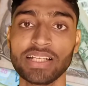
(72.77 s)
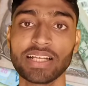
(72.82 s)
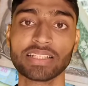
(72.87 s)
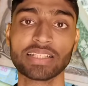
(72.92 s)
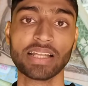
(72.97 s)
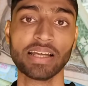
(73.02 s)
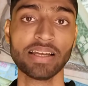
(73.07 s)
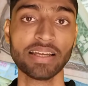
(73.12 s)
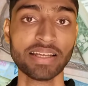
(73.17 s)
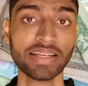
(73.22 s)
मिल
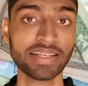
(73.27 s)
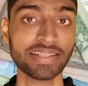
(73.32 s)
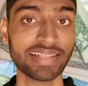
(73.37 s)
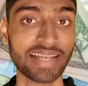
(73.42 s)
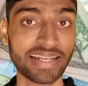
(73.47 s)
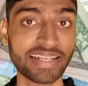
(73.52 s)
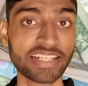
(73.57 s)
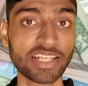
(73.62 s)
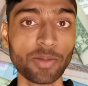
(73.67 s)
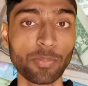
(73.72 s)
जाता है
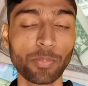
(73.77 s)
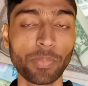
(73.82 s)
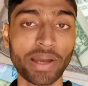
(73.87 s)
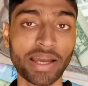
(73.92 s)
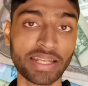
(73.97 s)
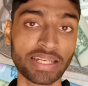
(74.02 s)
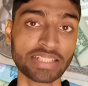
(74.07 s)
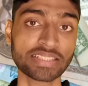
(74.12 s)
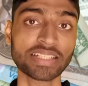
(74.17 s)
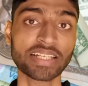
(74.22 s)
यानी कि
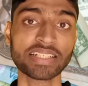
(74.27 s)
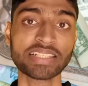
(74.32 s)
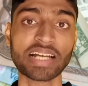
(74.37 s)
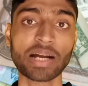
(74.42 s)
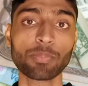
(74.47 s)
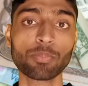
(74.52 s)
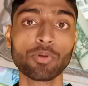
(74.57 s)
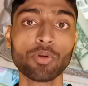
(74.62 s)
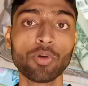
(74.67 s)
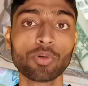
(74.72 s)
पहले से ही
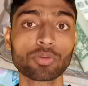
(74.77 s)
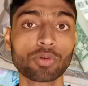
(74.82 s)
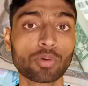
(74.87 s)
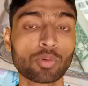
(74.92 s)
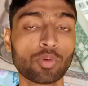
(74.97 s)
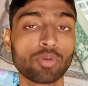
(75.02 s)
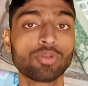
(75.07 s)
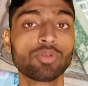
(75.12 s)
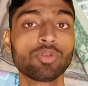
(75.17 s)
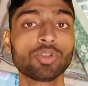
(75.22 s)
आप
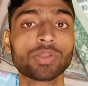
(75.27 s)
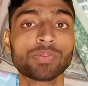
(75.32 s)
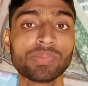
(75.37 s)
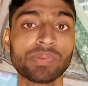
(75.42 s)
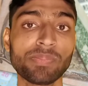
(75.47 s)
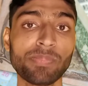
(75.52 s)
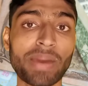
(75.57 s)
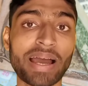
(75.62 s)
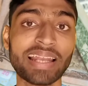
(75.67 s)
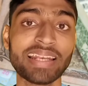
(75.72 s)
लोगों को कुछ
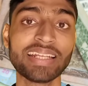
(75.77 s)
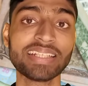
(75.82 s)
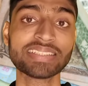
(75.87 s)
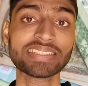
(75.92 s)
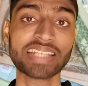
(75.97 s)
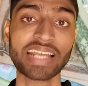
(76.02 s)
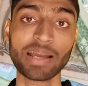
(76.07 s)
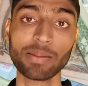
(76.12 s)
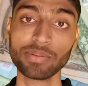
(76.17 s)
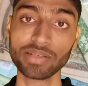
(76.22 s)
उसमें
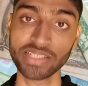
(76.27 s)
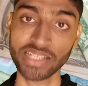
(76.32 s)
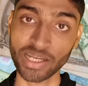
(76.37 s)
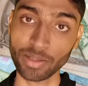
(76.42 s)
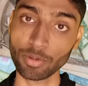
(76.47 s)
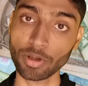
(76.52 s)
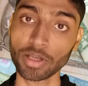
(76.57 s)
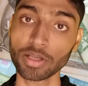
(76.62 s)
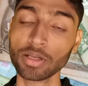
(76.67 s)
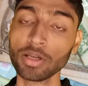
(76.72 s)
बैलेंस
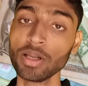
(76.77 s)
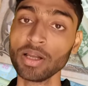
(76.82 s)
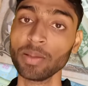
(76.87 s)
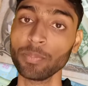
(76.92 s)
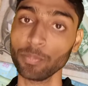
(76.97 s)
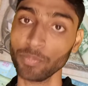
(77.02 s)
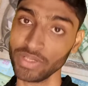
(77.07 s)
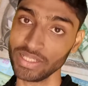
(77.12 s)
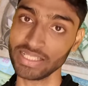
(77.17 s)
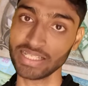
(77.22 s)
एवलेबल
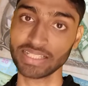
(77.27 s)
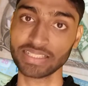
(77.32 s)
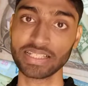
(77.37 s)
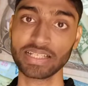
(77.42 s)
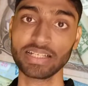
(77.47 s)
मिल